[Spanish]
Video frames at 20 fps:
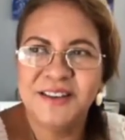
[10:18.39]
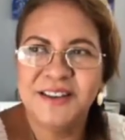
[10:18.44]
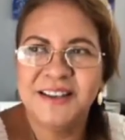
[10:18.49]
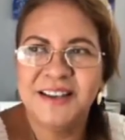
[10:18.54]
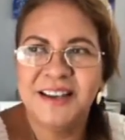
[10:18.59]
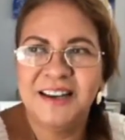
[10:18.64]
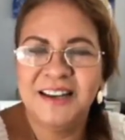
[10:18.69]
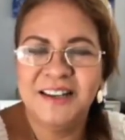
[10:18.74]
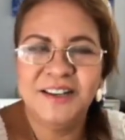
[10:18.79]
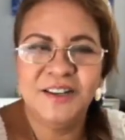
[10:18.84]
eh,
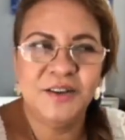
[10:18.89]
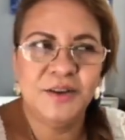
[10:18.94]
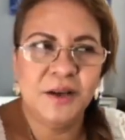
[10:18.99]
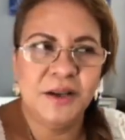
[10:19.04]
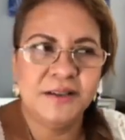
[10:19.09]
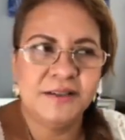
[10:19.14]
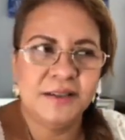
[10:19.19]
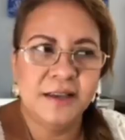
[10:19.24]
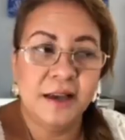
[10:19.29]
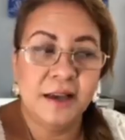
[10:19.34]
qué lindo,
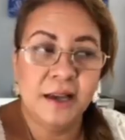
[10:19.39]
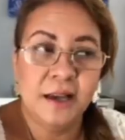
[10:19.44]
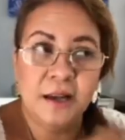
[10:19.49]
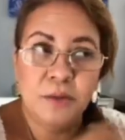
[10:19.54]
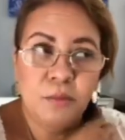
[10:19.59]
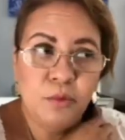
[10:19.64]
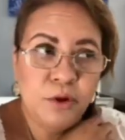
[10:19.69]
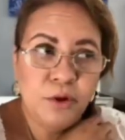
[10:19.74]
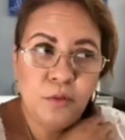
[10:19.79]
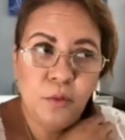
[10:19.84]
este ángel es
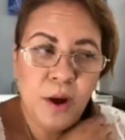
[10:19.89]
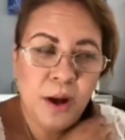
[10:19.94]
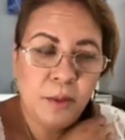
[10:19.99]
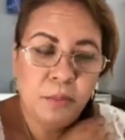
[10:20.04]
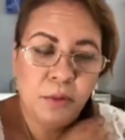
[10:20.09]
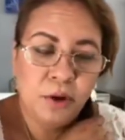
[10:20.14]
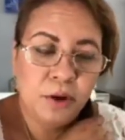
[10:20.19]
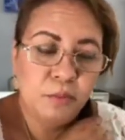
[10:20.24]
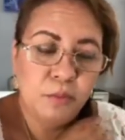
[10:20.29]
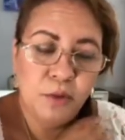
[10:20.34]
muy
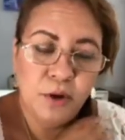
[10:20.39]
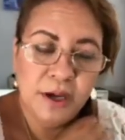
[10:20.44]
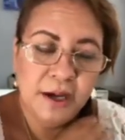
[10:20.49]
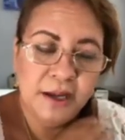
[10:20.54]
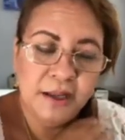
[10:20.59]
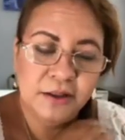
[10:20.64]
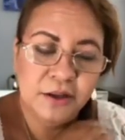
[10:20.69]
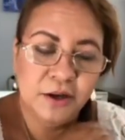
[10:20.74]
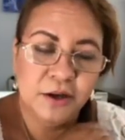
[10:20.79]
guapo, es muy lindo.